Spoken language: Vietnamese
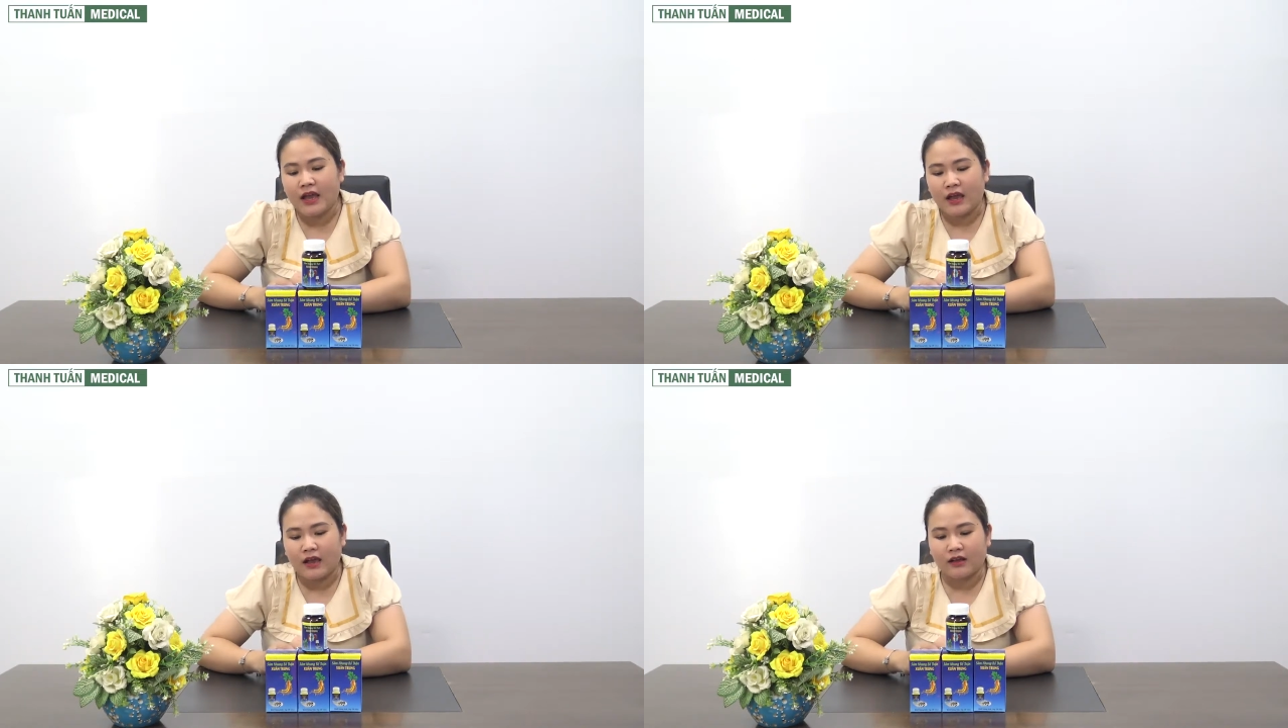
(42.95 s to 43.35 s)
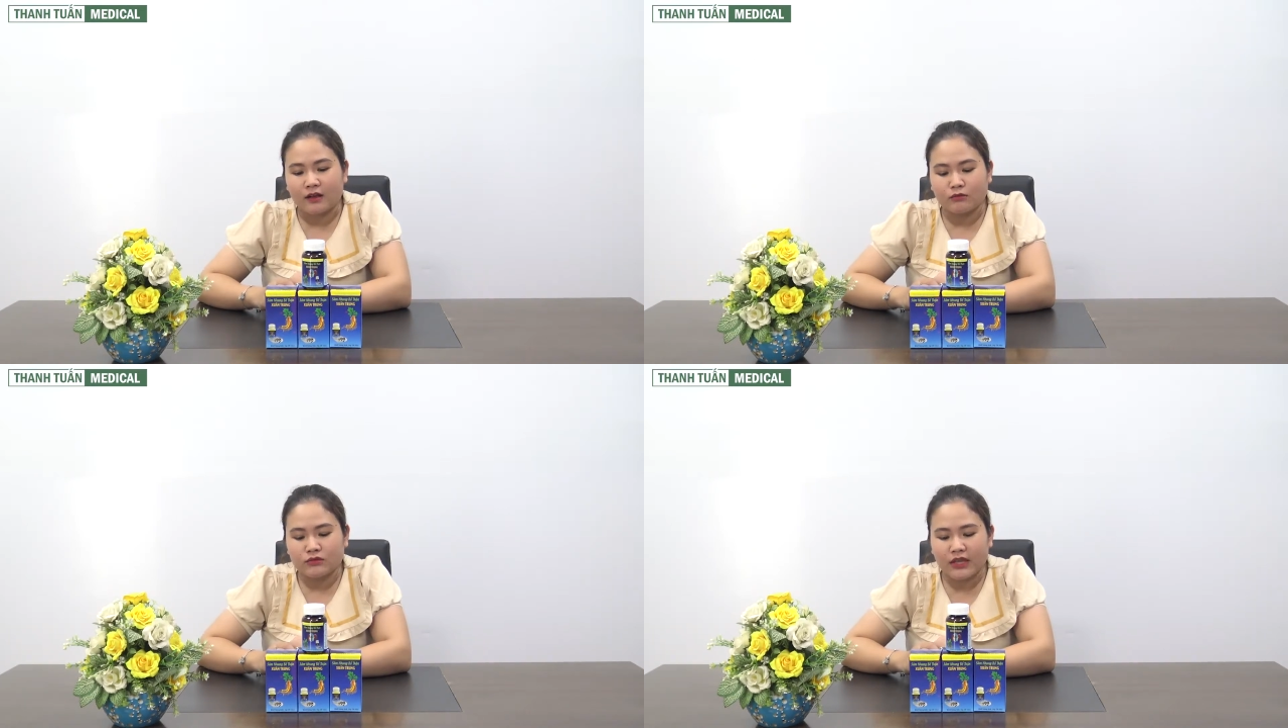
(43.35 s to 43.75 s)
à,
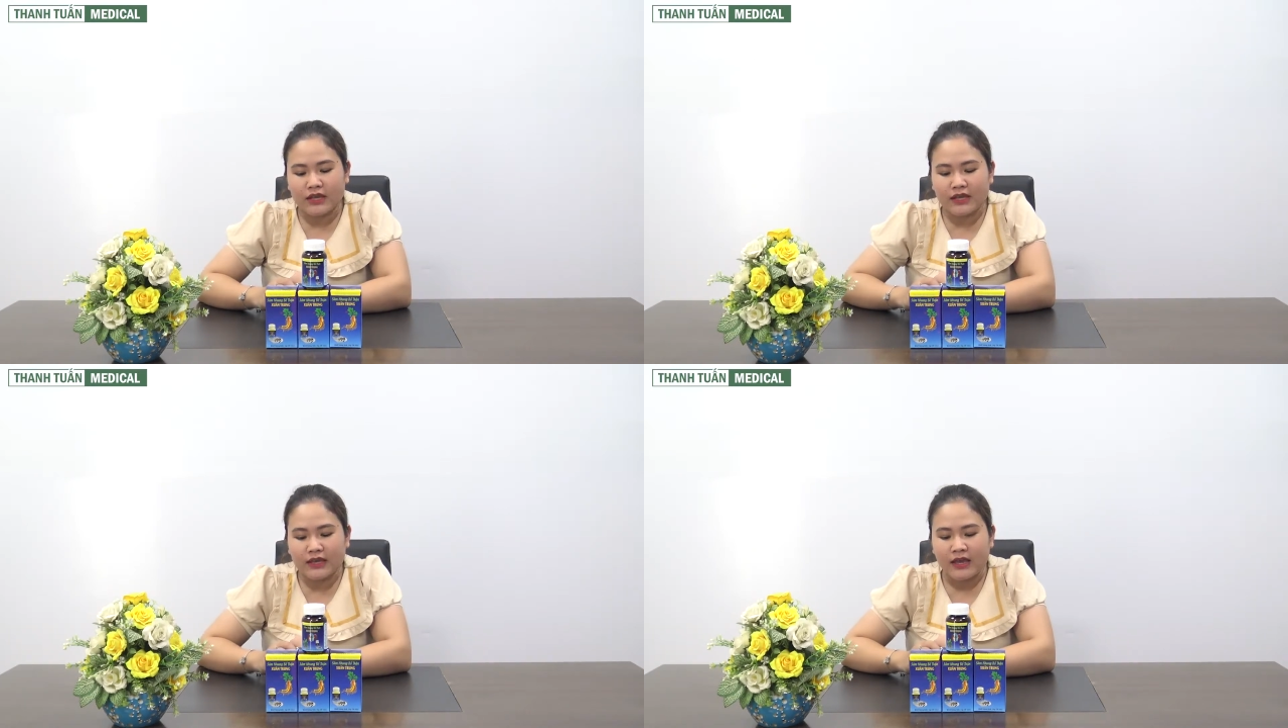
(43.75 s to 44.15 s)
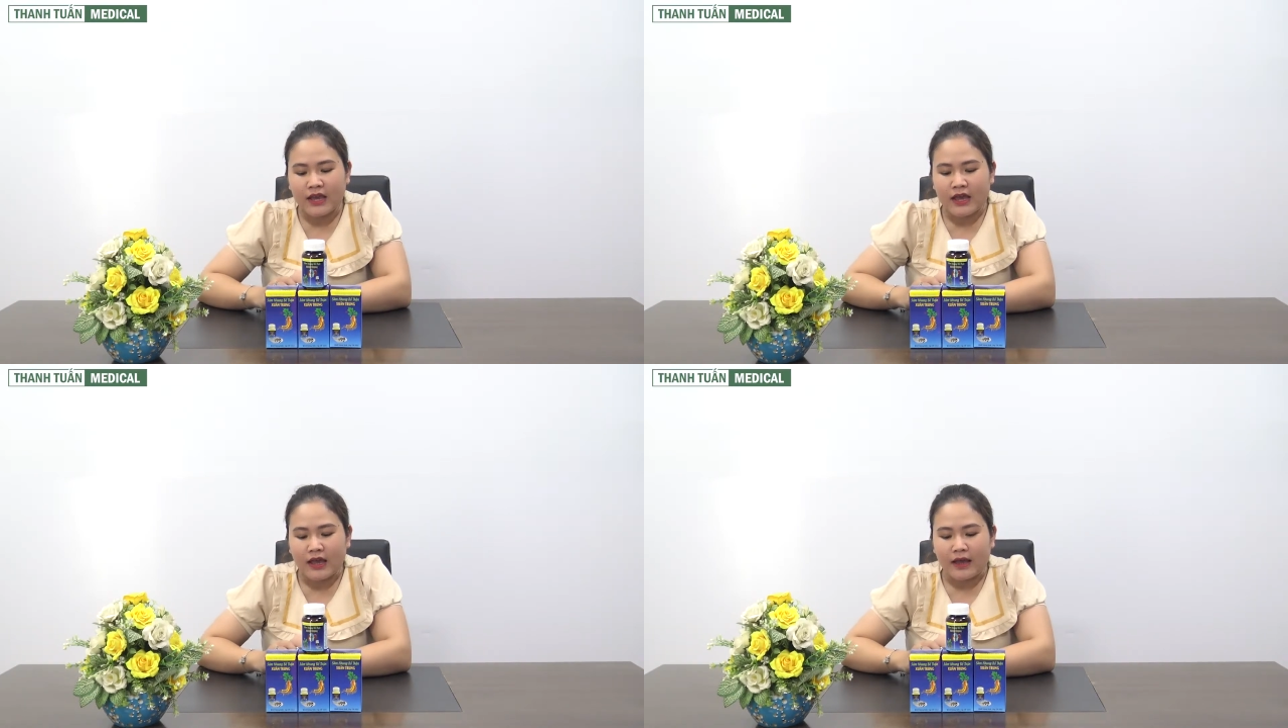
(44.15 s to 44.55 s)
công ty
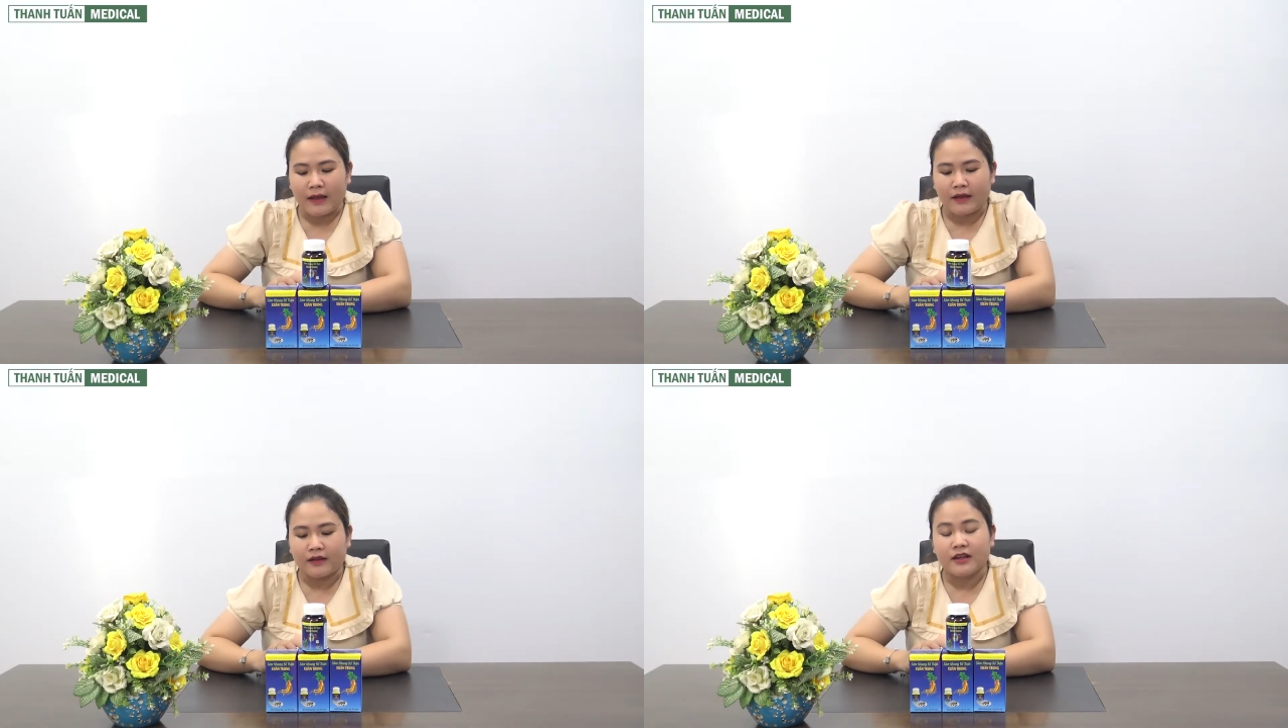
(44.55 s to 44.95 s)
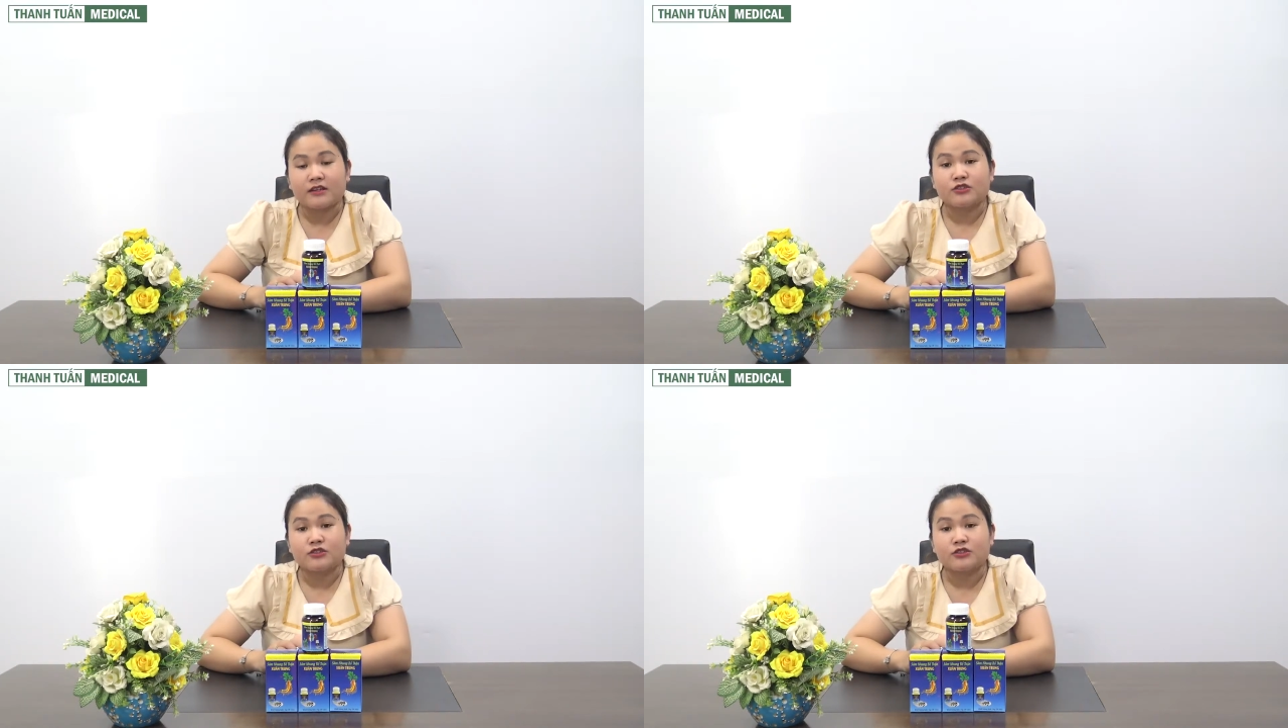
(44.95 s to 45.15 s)
à, liên